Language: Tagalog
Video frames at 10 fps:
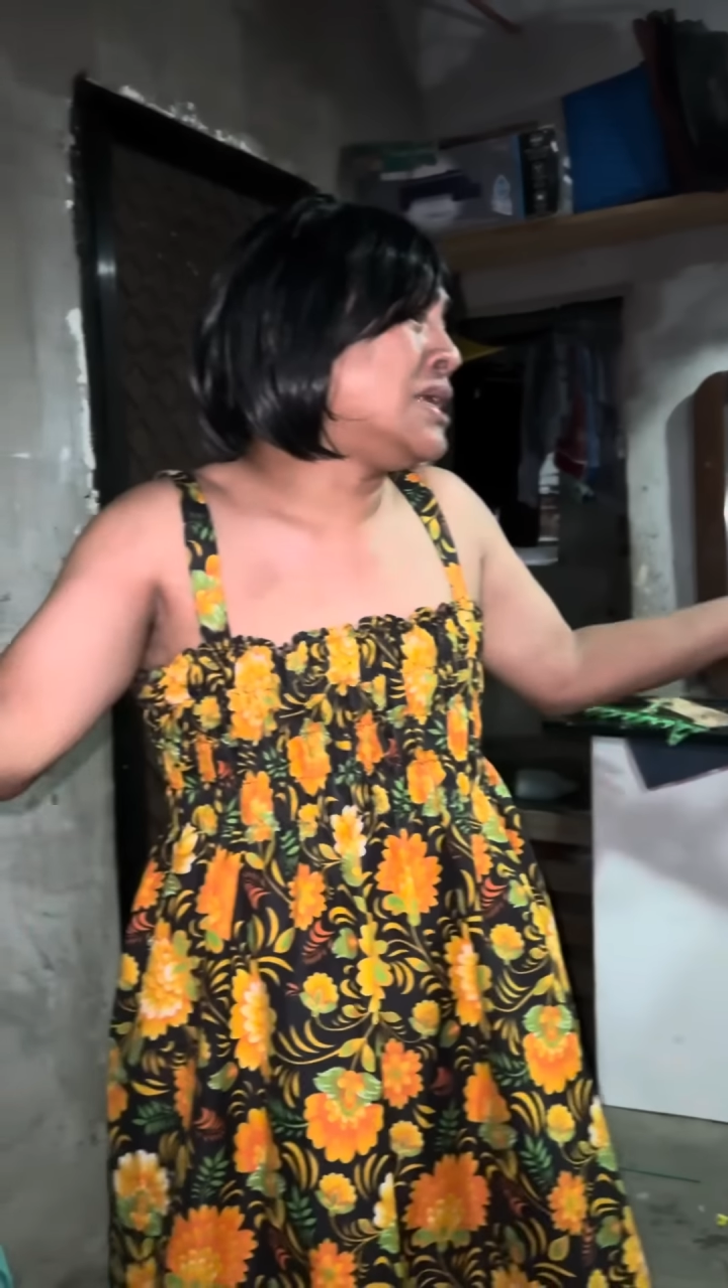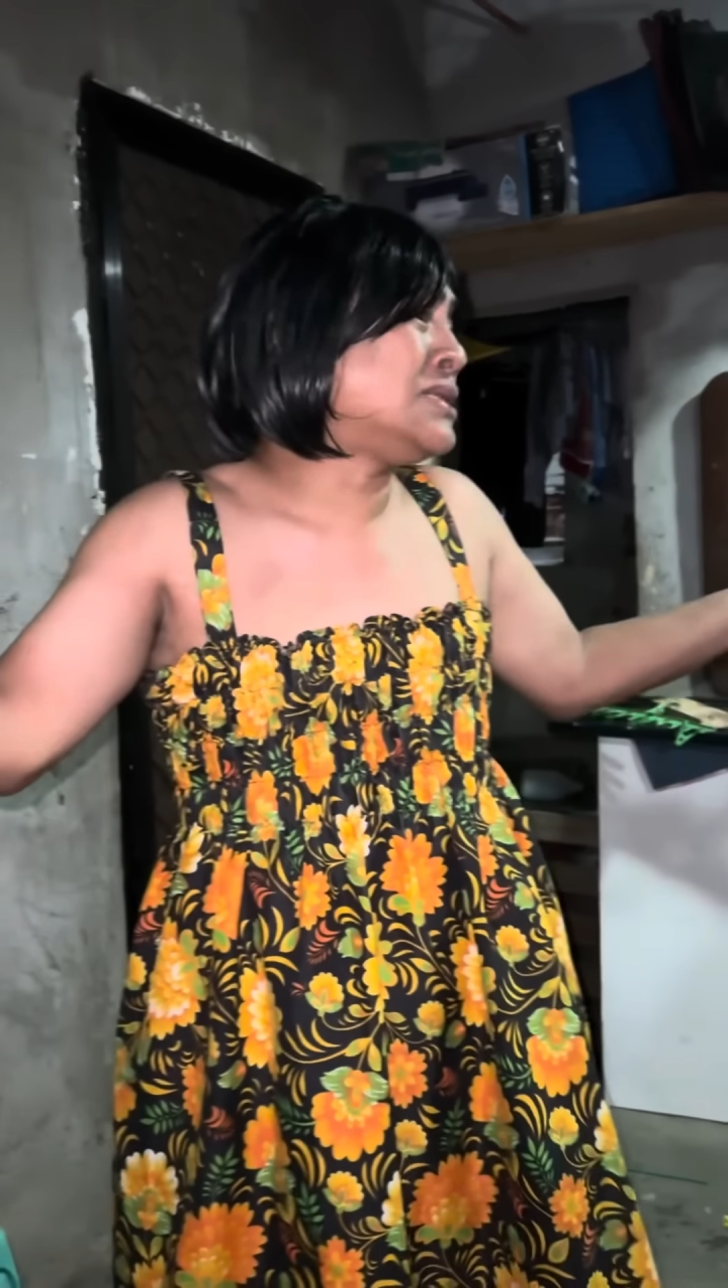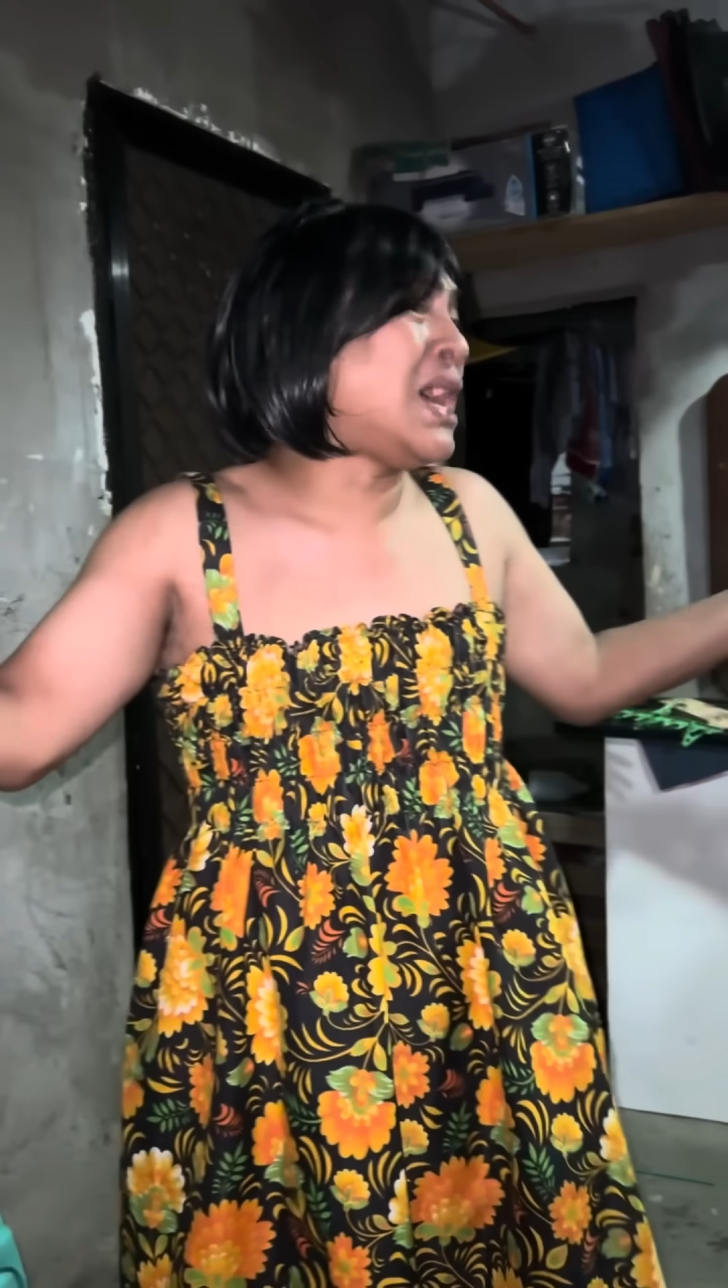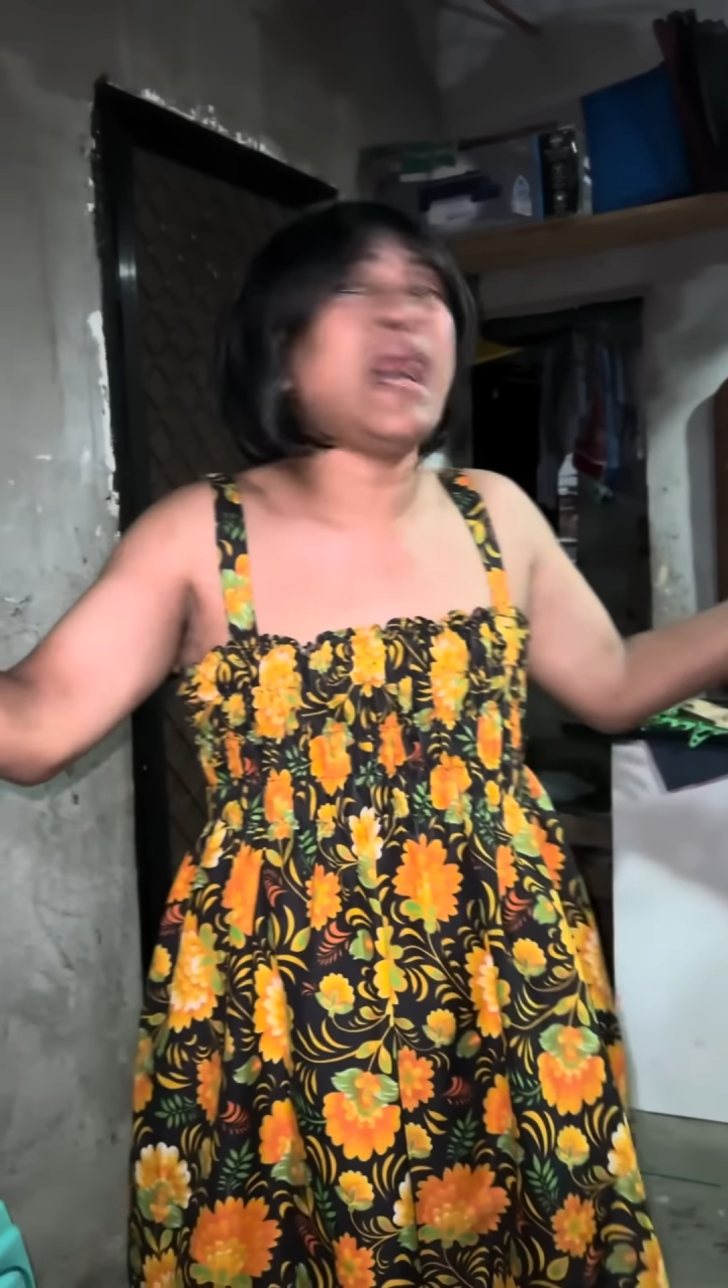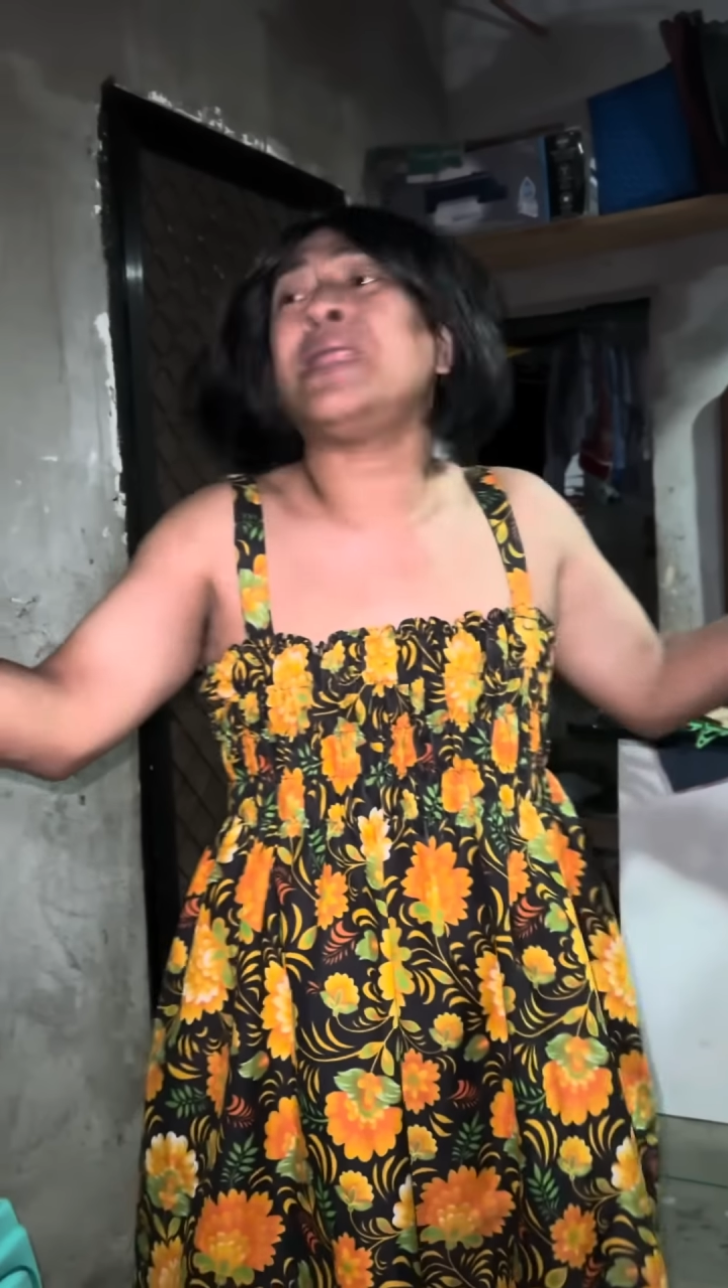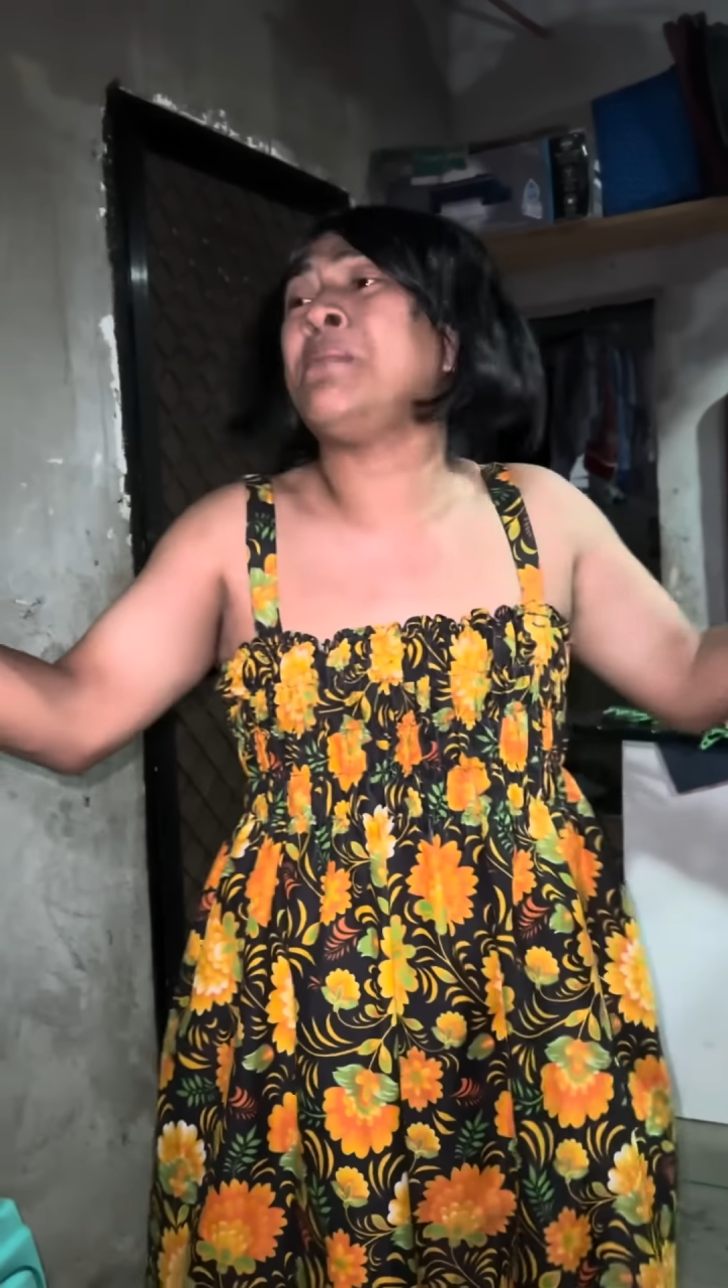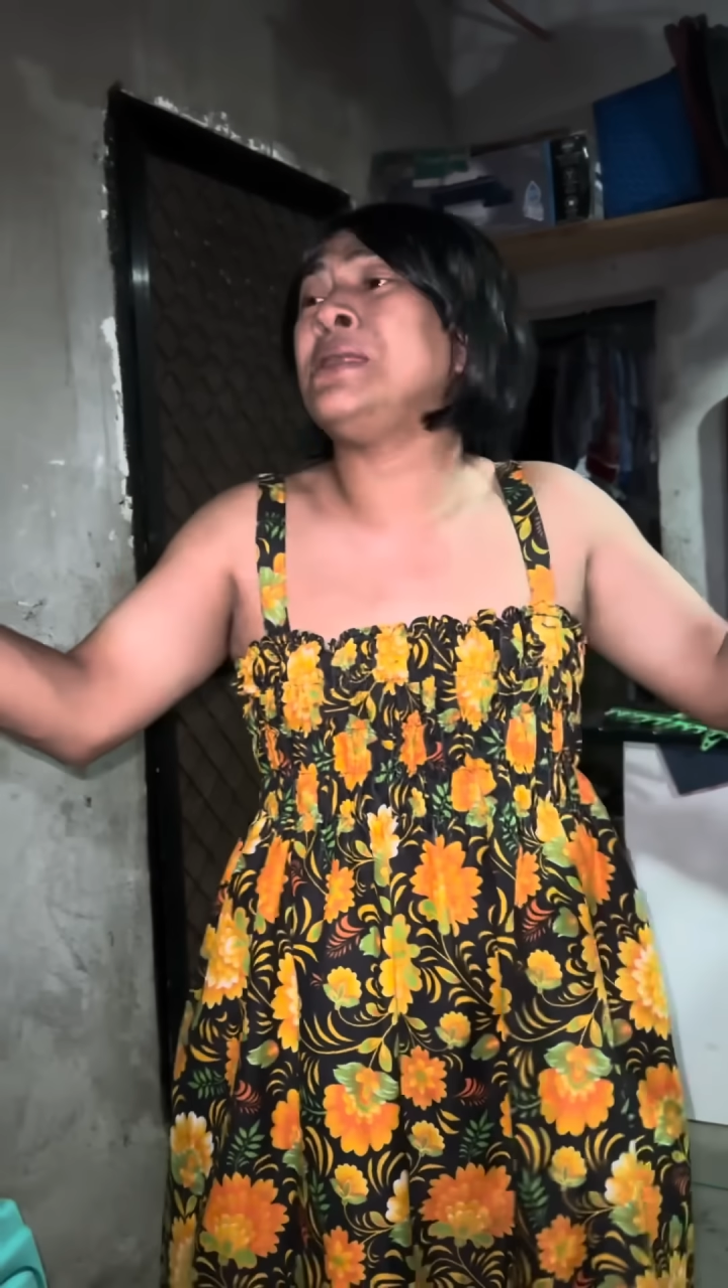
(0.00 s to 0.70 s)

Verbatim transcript: sa kakaremind